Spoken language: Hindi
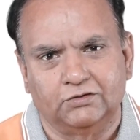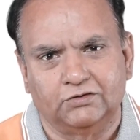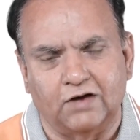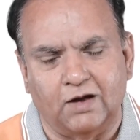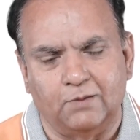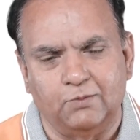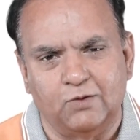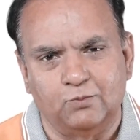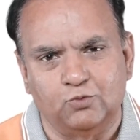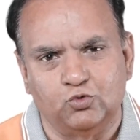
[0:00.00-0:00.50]

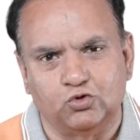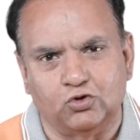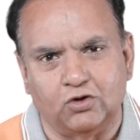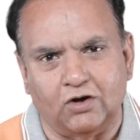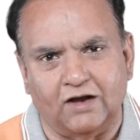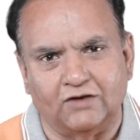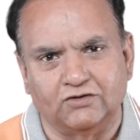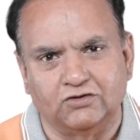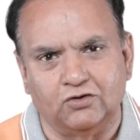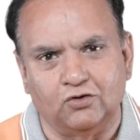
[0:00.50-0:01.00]
शाह महमूद
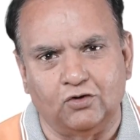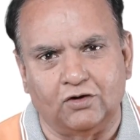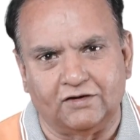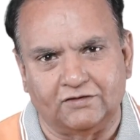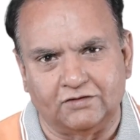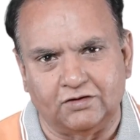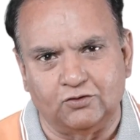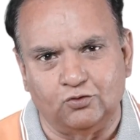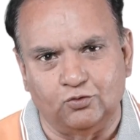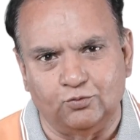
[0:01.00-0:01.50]
कुरैशी और
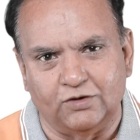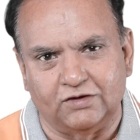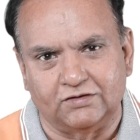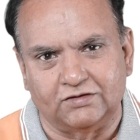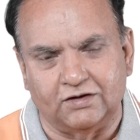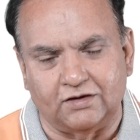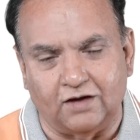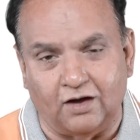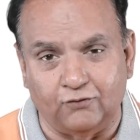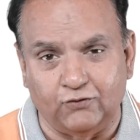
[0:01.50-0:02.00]
असद उमर
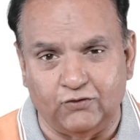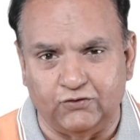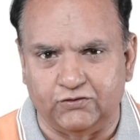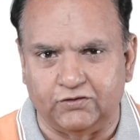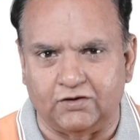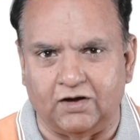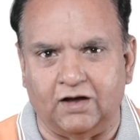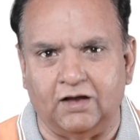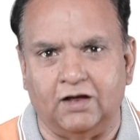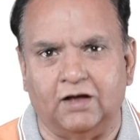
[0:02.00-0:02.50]
से काफ़ी
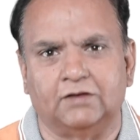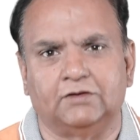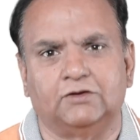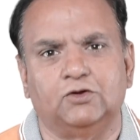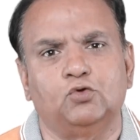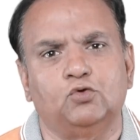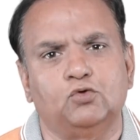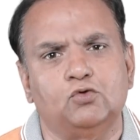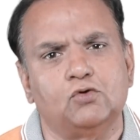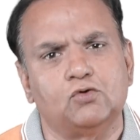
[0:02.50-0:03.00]
शिकायत
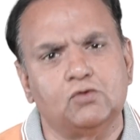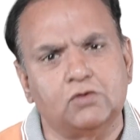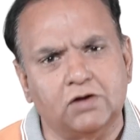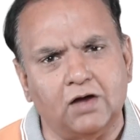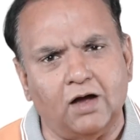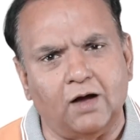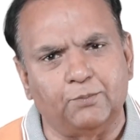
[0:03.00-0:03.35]
थी और उनकी